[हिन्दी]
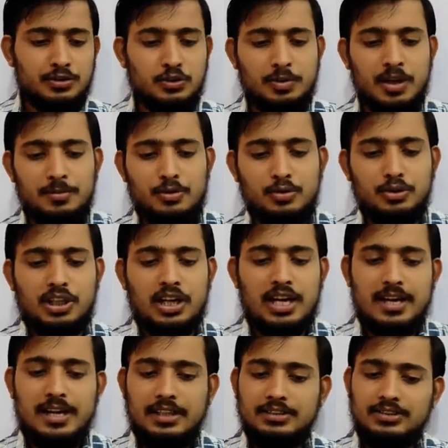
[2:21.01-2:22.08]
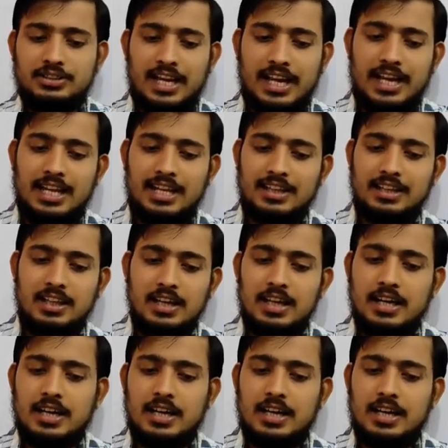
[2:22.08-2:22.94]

शुभम गोदरा जय हिंद